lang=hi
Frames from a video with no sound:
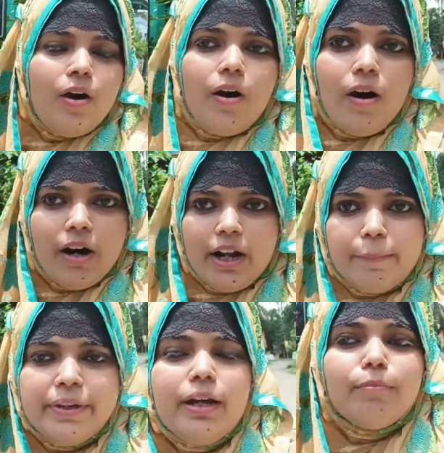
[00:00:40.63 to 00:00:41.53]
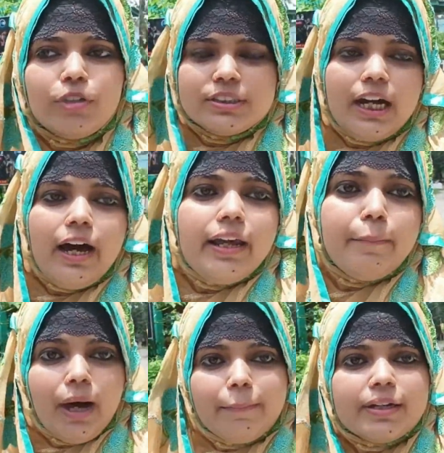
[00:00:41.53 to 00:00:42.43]
और अभी हम लोग जा रहे हैं
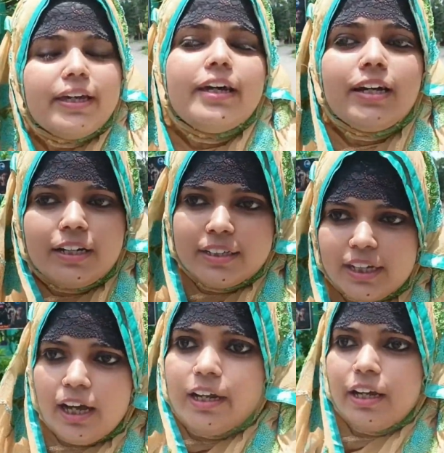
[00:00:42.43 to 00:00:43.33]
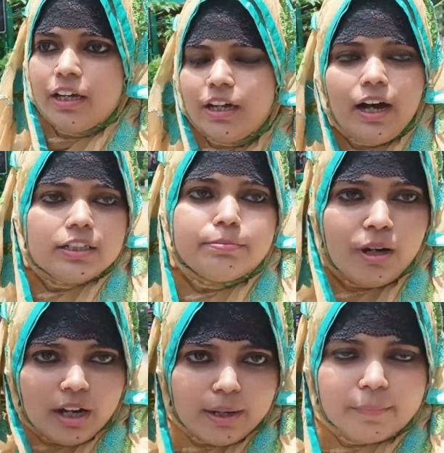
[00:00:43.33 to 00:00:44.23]
मामा के घर जा रहे हैं आज
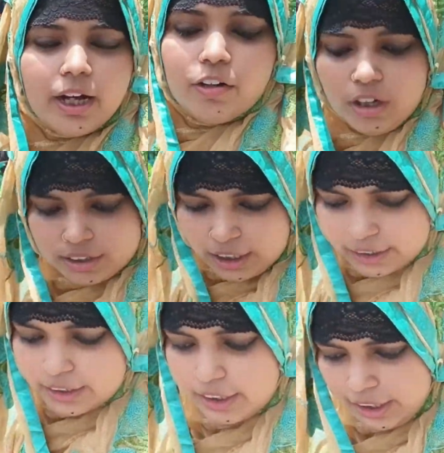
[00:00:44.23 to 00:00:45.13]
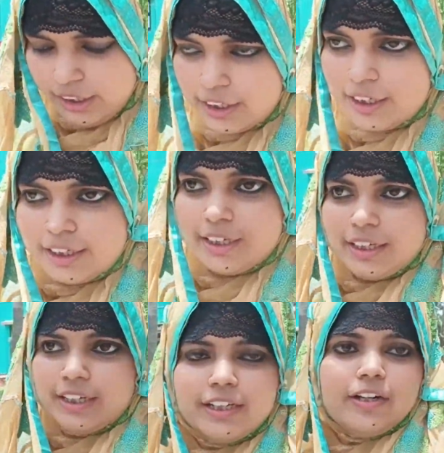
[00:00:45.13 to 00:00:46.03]
मुहर्रम का नौ तारीख है
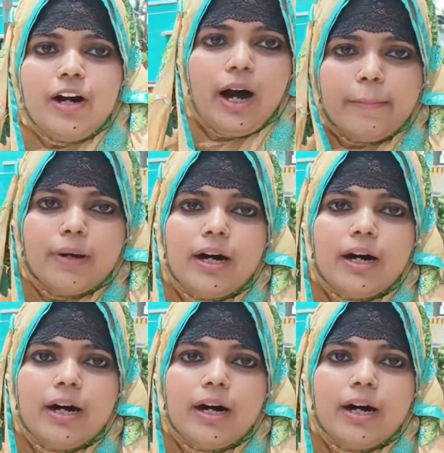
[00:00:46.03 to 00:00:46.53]
हम और